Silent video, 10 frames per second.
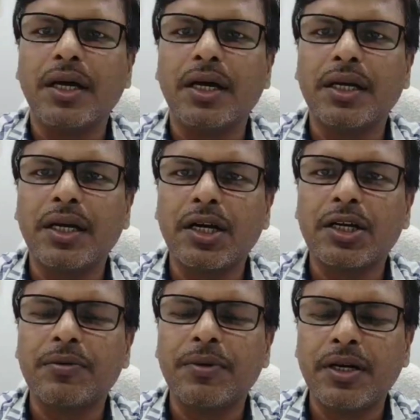अठारह
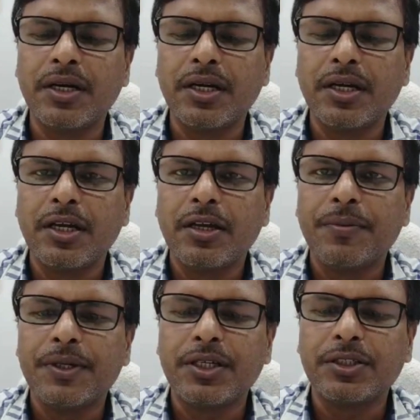अक्टूबर
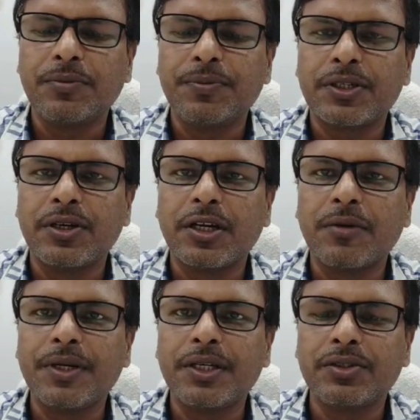पिछले चौबीस घंटा
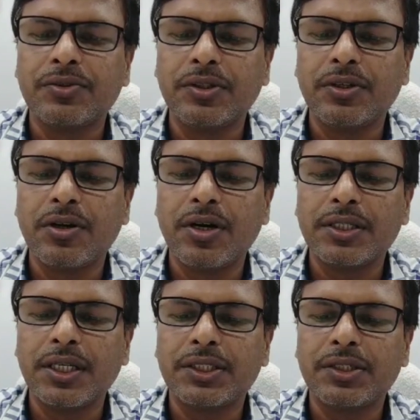में सुंदरगढ़
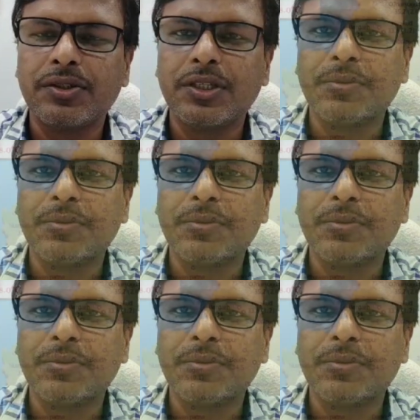झारसीगुदा